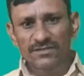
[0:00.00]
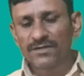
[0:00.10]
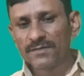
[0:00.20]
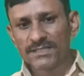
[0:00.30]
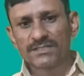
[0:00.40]

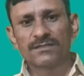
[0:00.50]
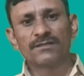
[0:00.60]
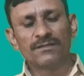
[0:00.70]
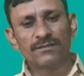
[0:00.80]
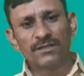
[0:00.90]
थ्री मंथ्स
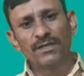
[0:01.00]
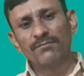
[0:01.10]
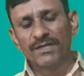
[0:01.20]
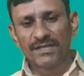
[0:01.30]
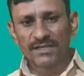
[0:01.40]
तीन
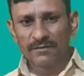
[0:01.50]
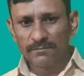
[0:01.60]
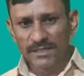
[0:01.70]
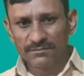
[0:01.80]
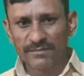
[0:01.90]
महीने के
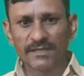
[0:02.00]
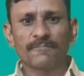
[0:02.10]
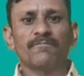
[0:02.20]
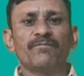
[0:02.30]
बाद में